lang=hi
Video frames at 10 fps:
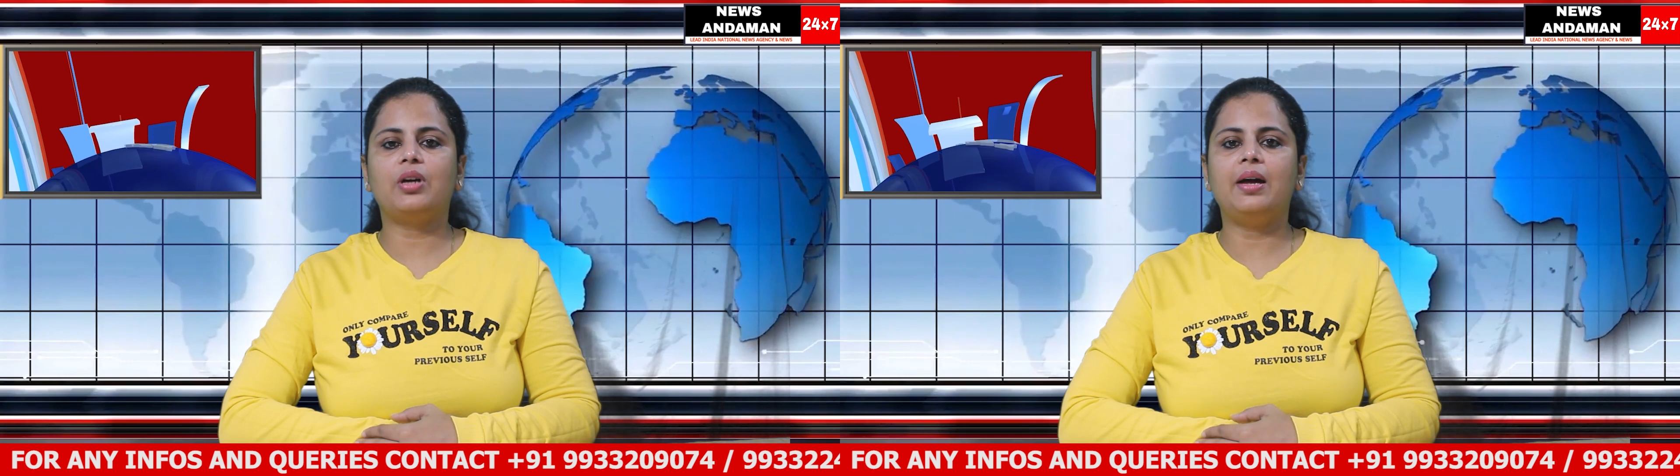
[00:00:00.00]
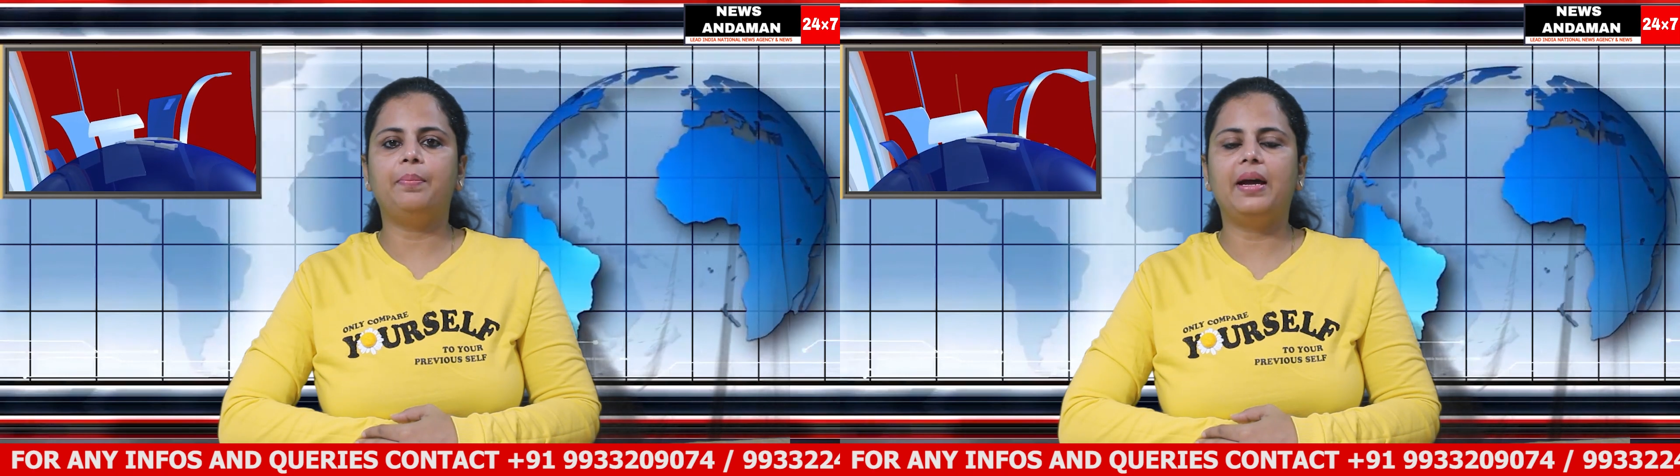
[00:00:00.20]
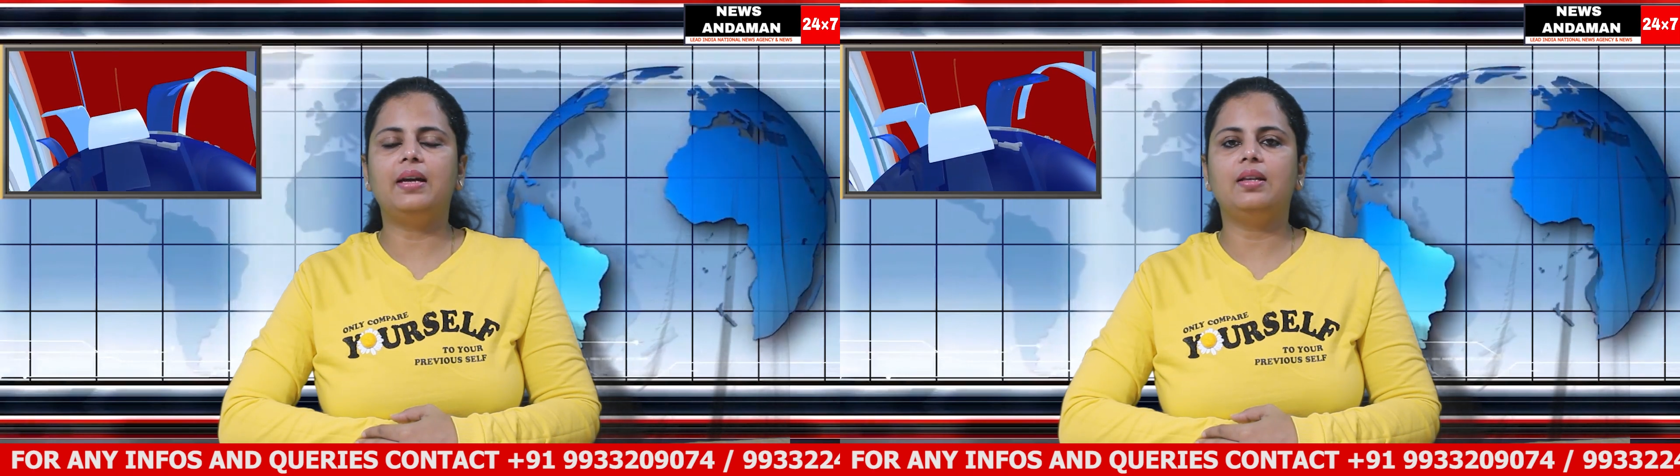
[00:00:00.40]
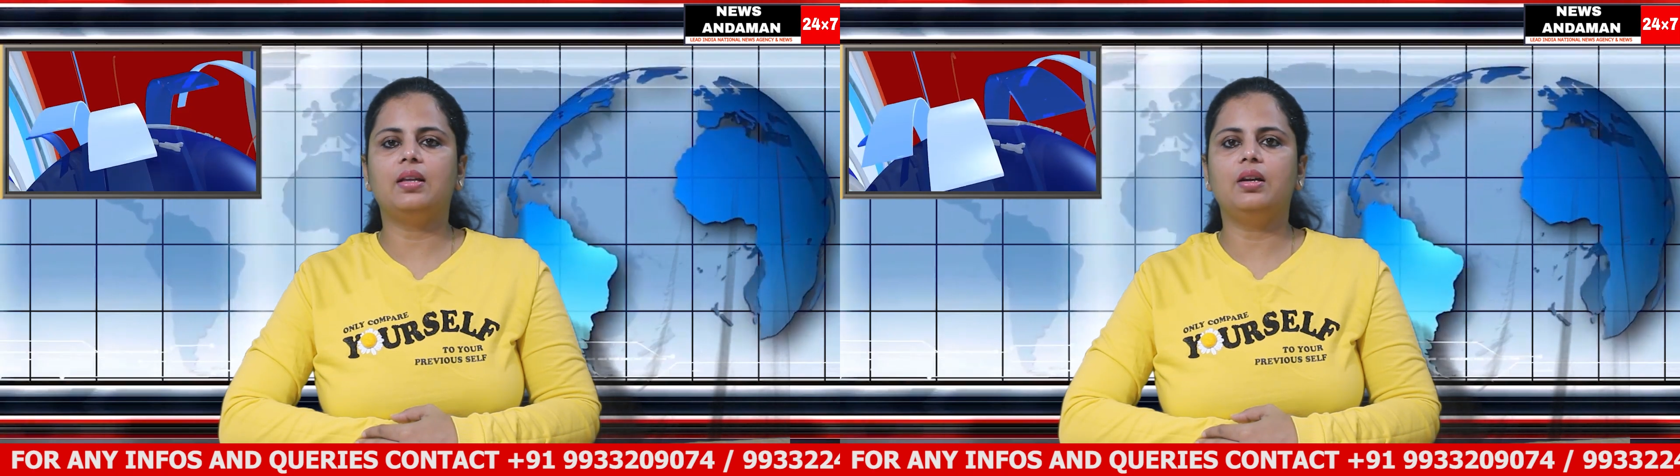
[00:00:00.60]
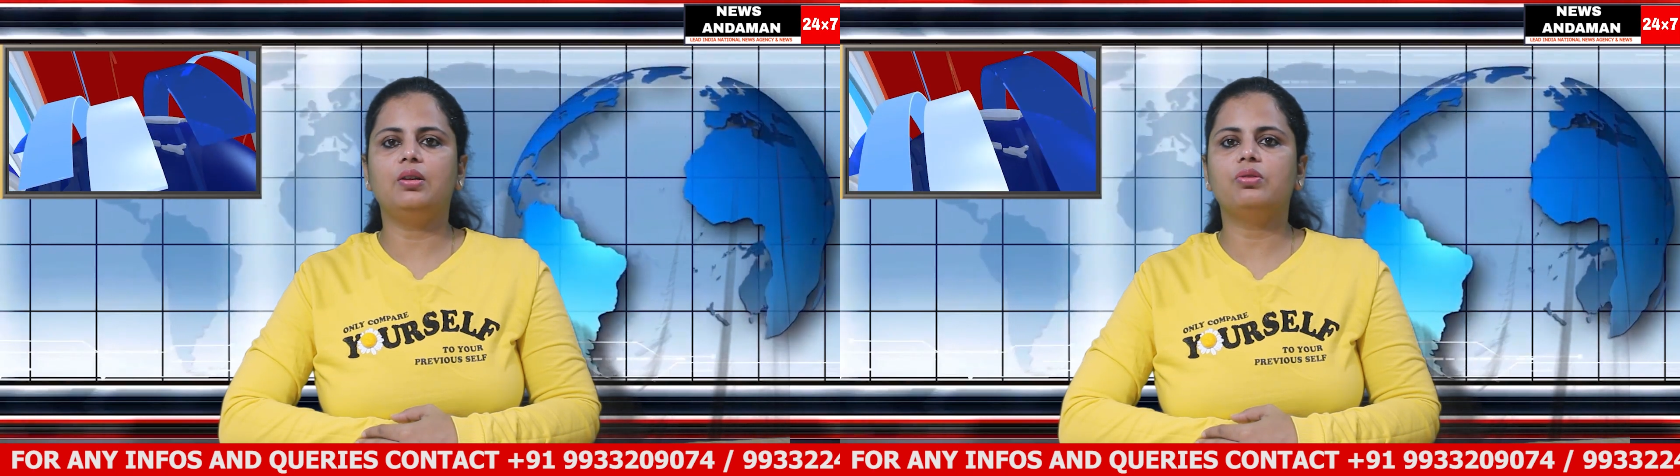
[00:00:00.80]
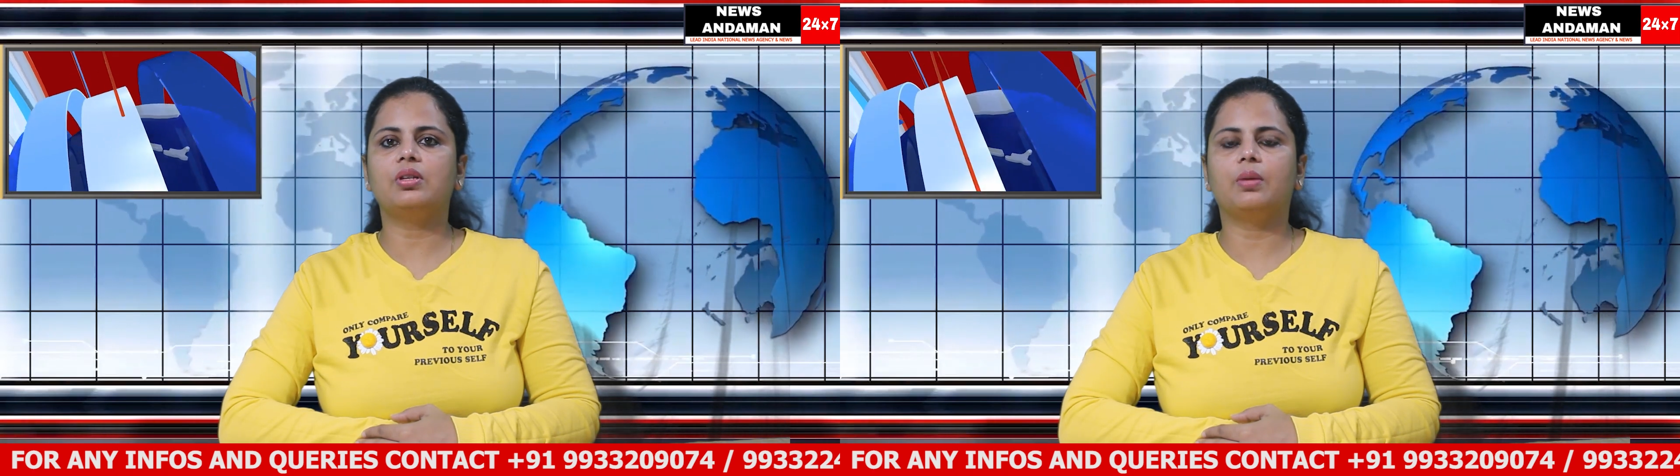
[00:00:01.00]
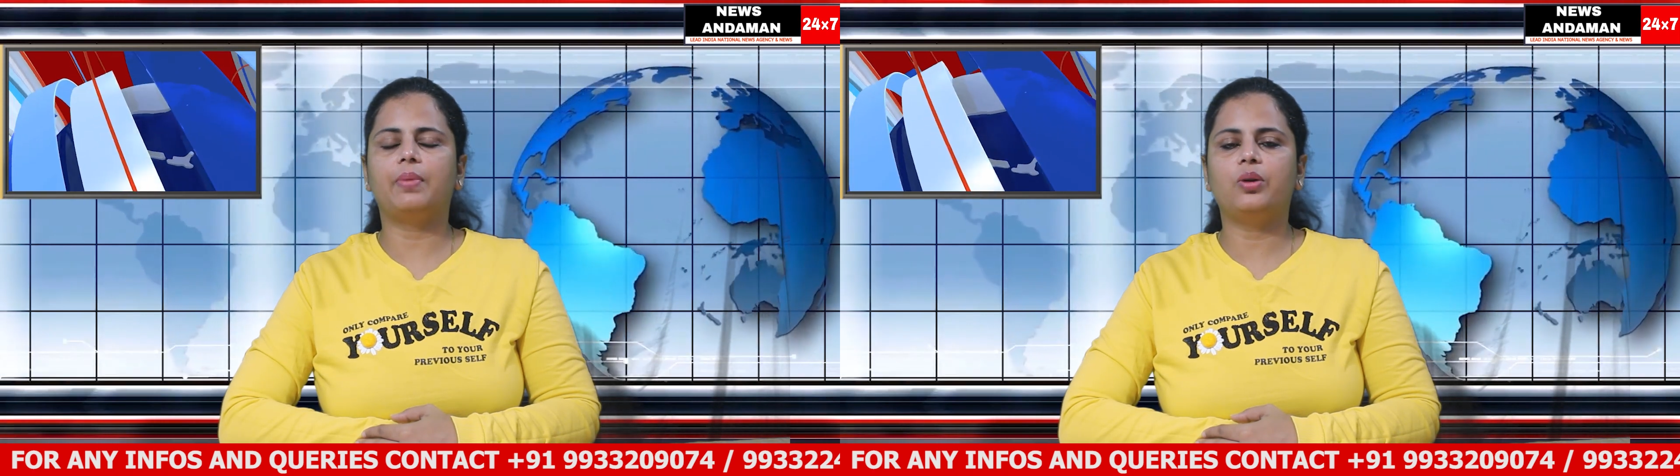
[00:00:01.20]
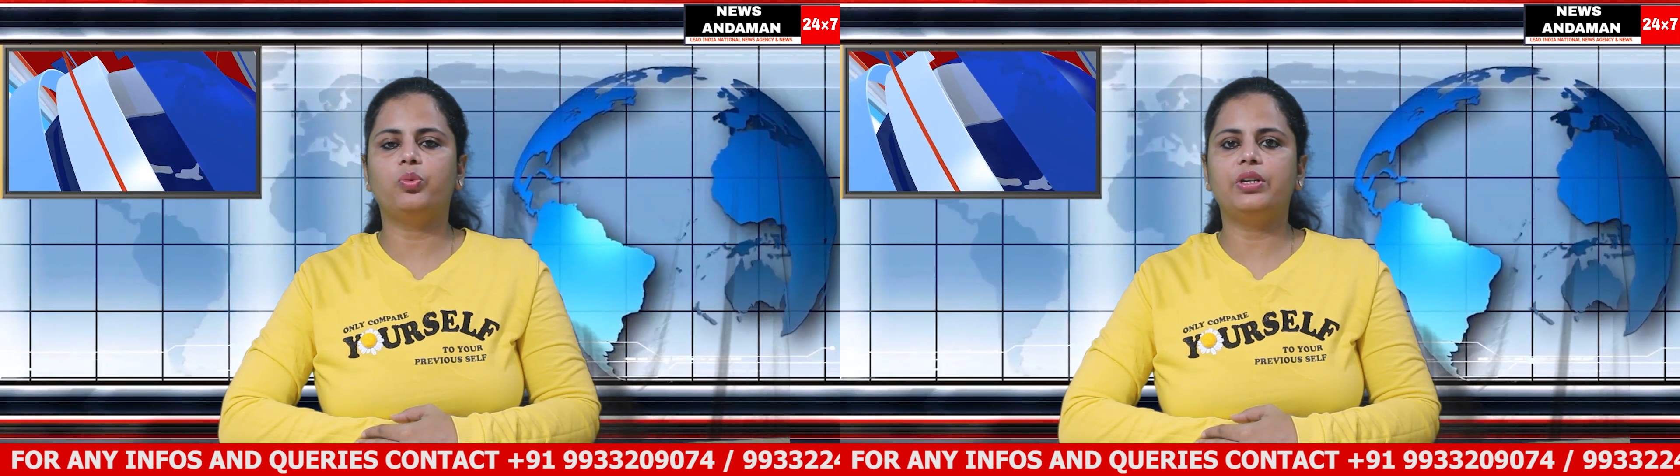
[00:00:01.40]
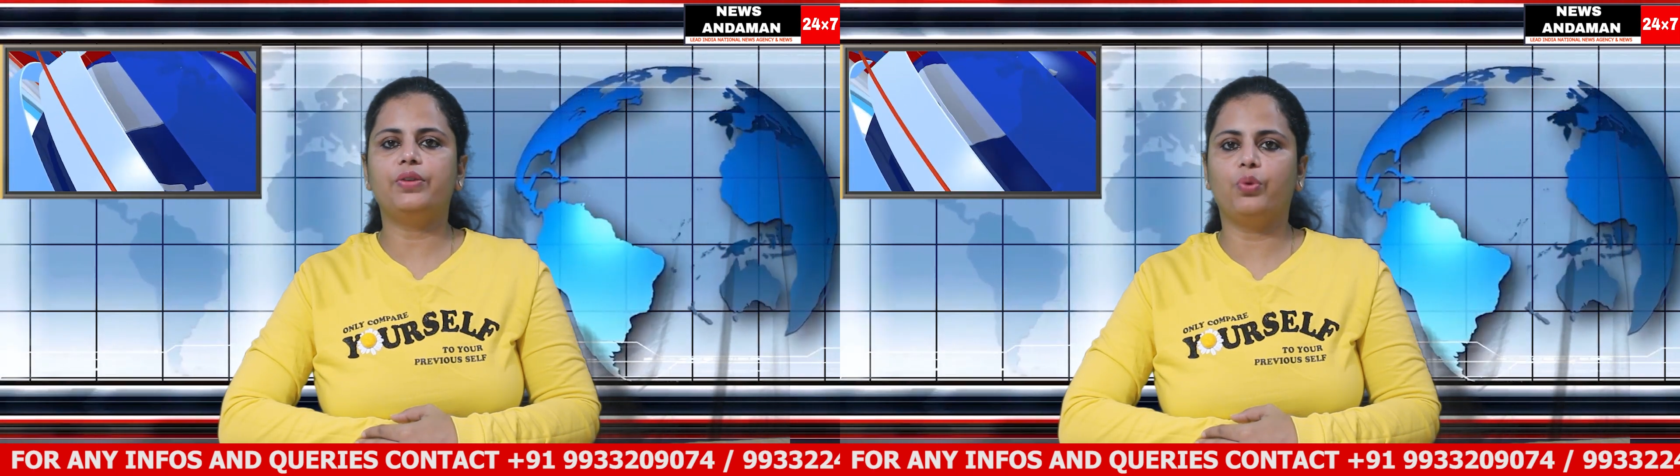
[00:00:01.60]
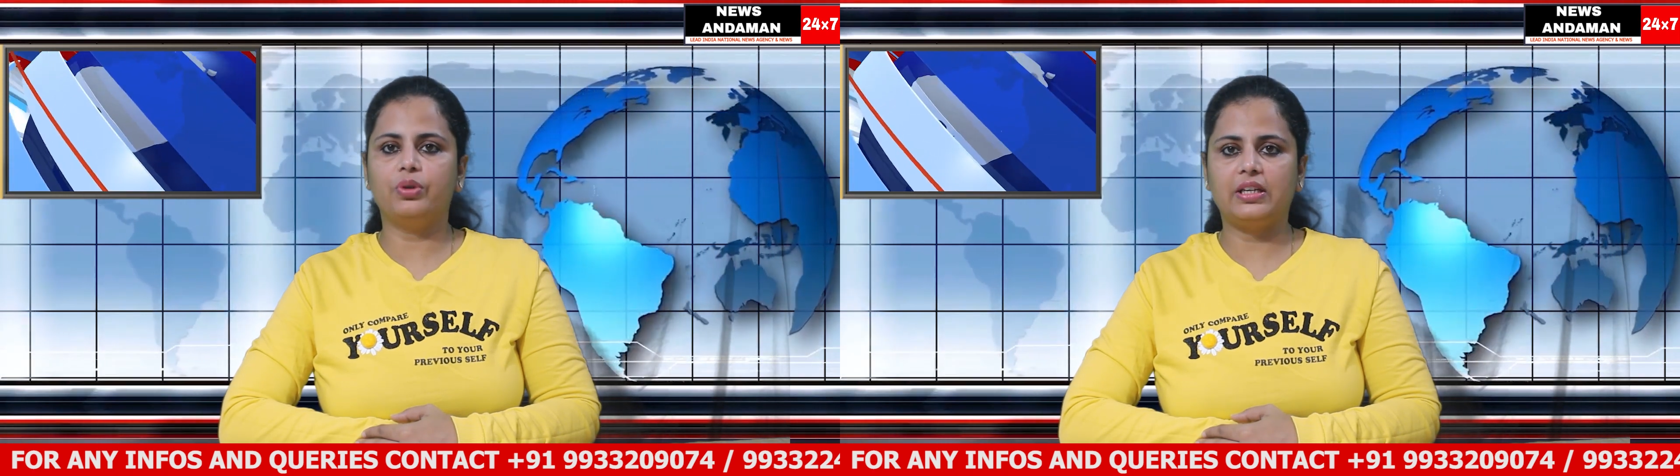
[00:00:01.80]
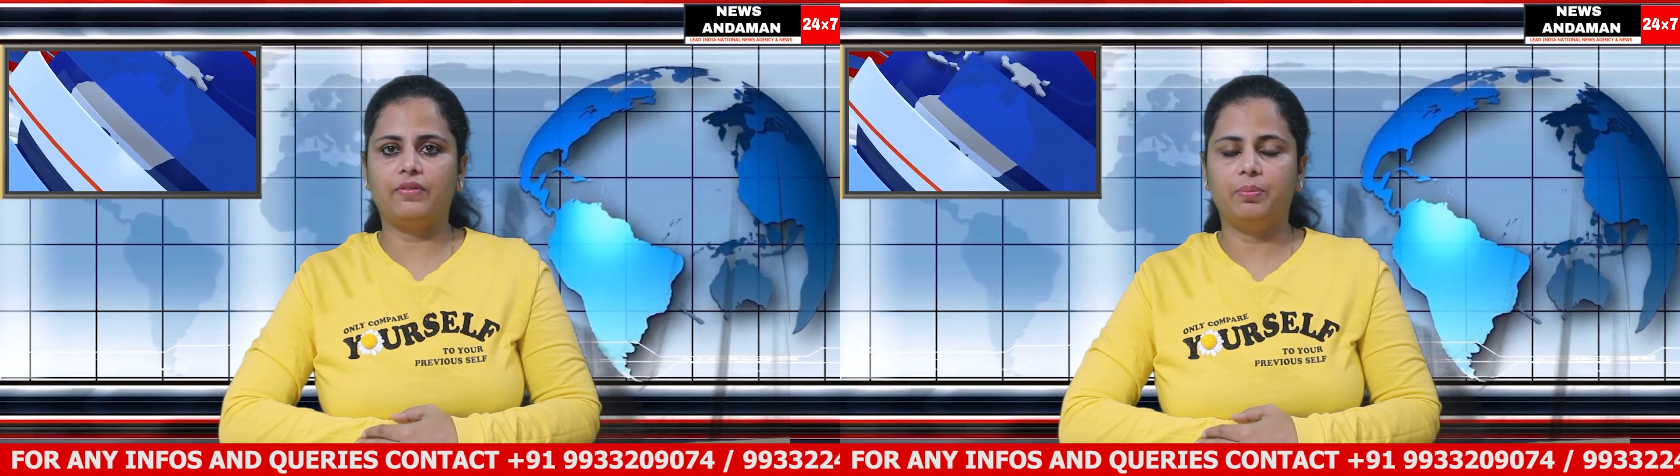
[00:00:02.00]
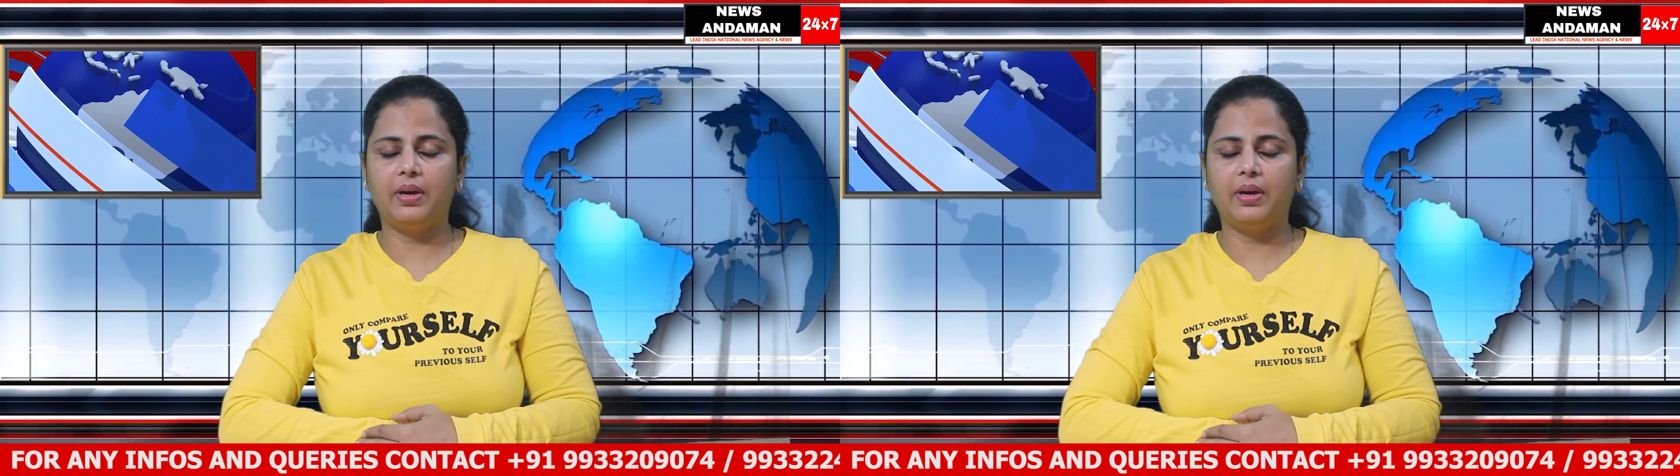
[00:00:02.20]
नमस्कार मैं अदिता न्यूज अंडमान 24/7